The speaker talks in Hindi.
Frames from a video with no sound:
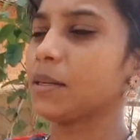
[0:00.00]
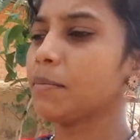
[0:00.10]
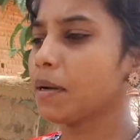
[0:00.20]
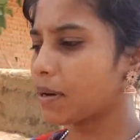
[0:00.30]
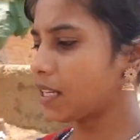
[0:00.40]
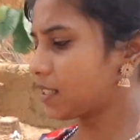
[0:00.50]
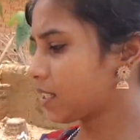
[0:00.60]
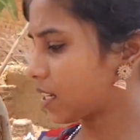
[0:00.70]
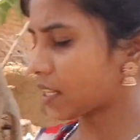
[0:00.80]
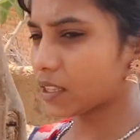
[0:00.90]
जब मैं बारिश
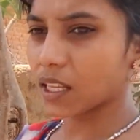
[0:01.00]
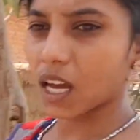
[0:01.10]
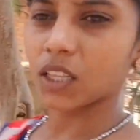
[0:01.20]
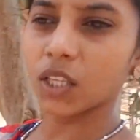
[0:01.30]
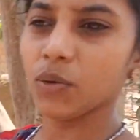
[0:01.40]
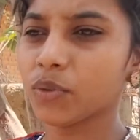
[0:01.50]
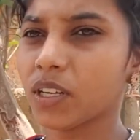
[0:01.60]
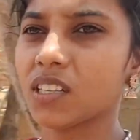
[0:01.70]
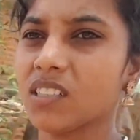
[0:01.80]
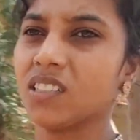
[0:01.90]
साइड आती हूँ ना